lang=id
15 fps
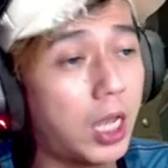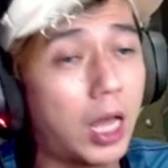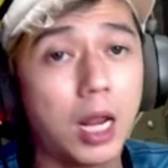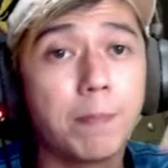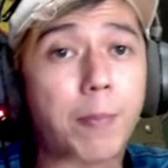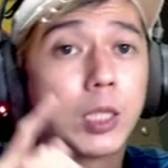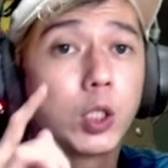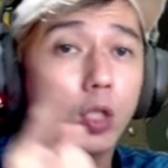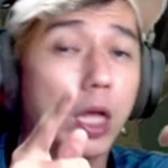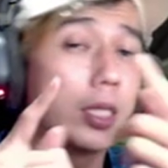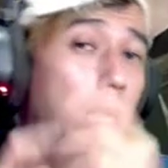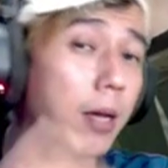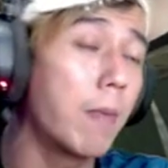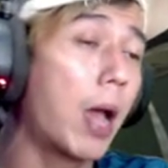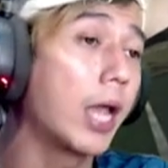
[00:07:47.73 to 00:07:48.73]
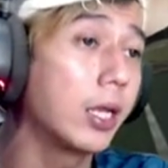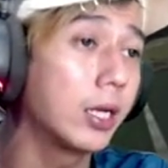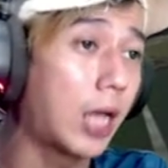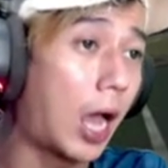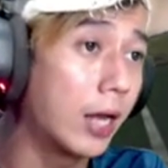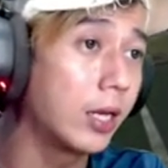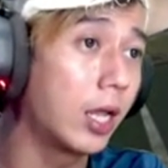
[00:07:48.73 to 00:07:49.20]
kalian patut aja
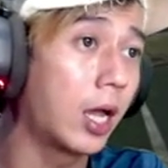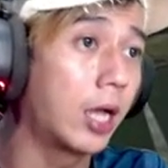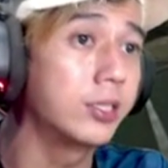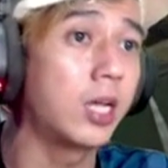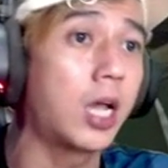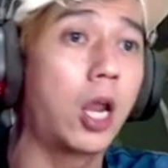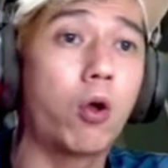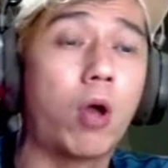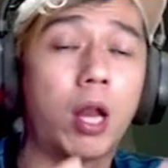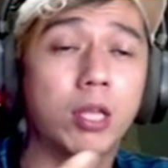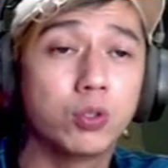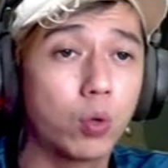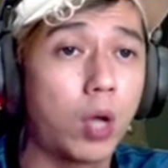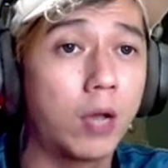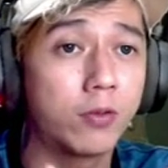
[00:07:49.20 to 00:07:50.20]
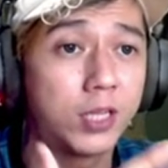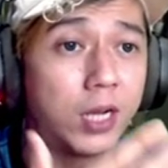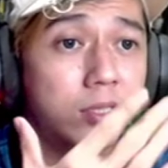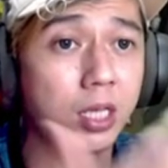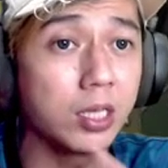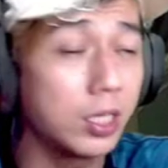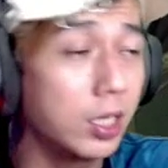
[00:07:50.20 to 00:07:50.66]
mainkan ya guys ya kalau kalian suka
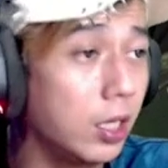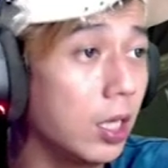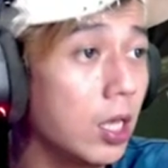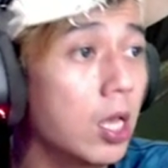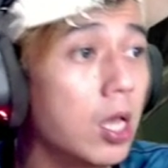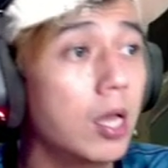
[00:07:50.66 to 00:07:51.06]
strategi